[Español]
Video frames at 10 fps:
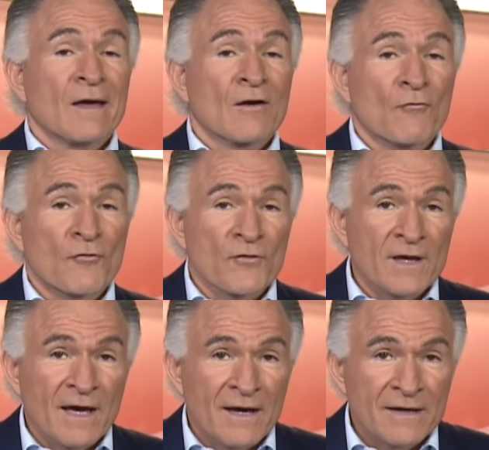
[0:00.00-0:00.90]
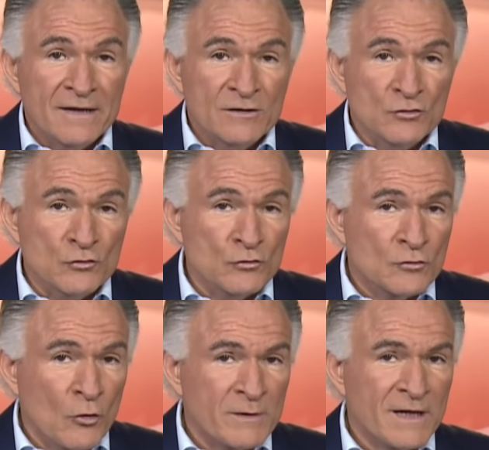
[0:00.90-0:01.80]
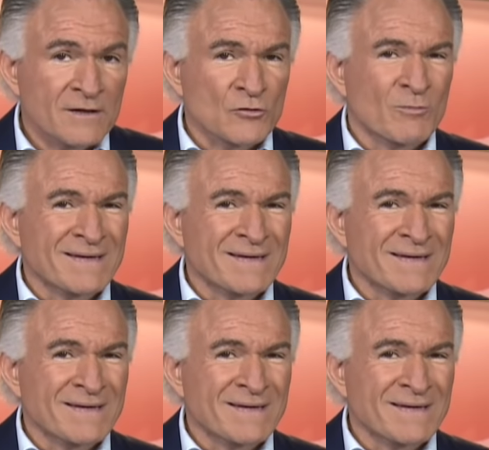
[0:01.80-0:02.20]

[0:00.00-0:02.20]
confía en sus gobiernos,